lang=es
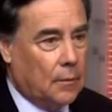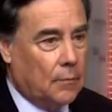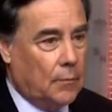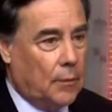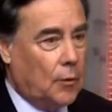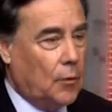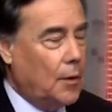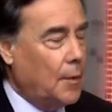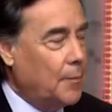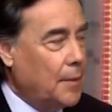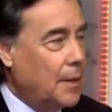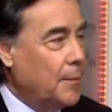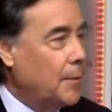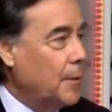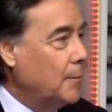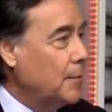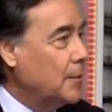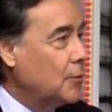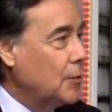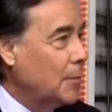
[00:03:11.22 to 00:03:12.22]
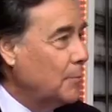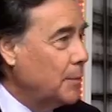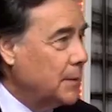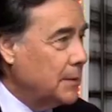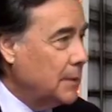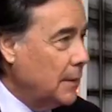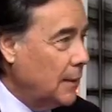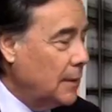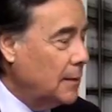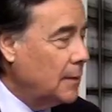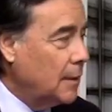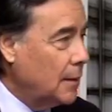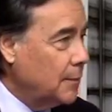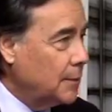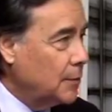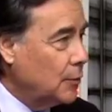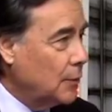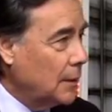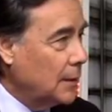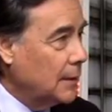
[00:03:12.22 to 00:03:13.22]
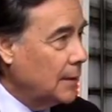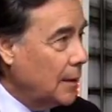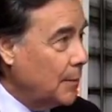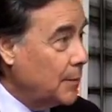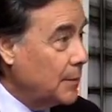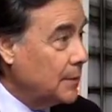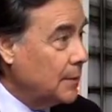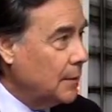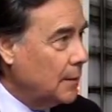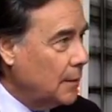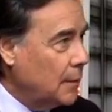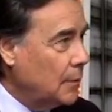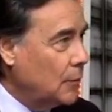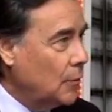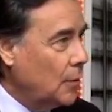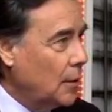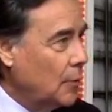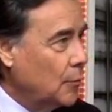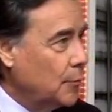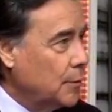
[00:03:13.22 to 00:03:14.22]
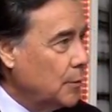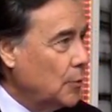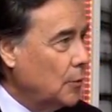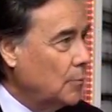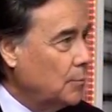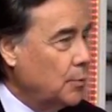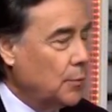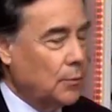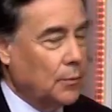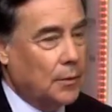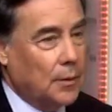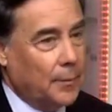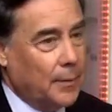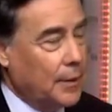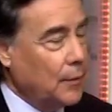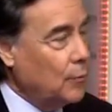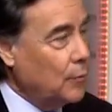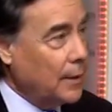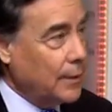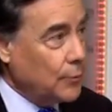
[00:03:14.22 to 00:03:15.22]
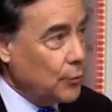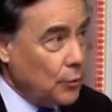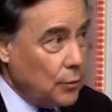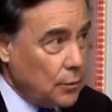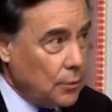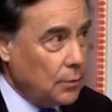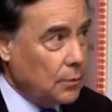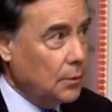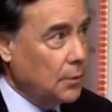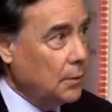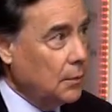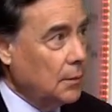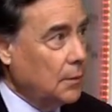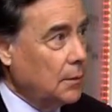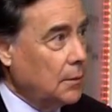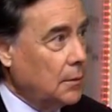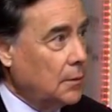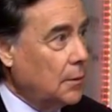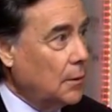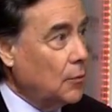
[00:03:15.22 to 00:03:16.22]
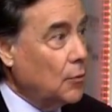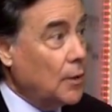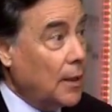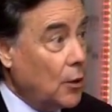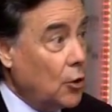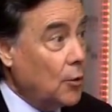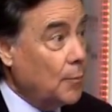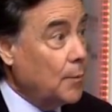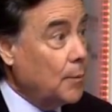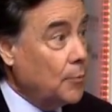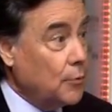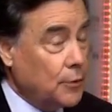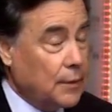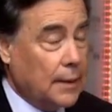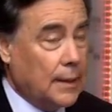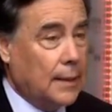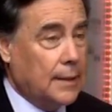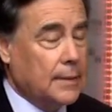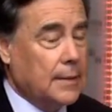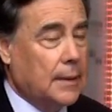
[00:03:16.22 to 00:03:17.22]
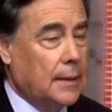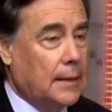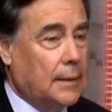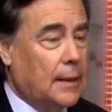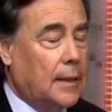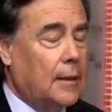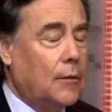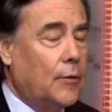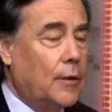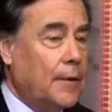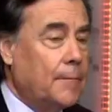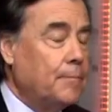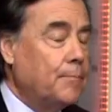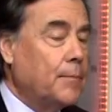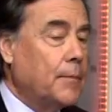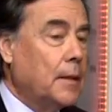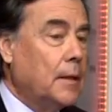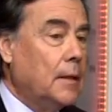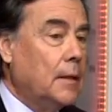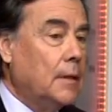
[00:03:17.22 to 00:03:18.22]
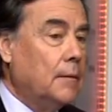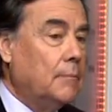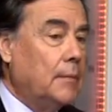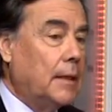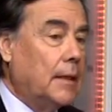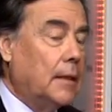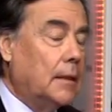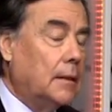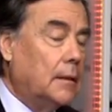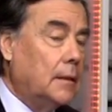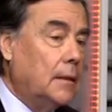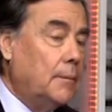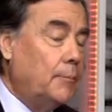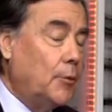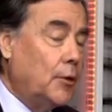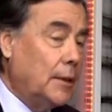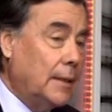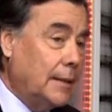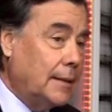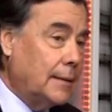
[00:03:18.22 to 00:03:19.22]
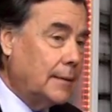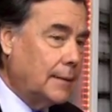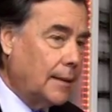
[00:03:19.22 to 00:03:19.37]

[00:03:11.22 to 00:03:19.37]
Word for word: Bueno, le pide permiso al presidente, a la persona que está presidiendo la comisión por un tema de educación. Tengo calor, me puedo sacar la chaqueta. Ahora, Mira, ¿y por qué esta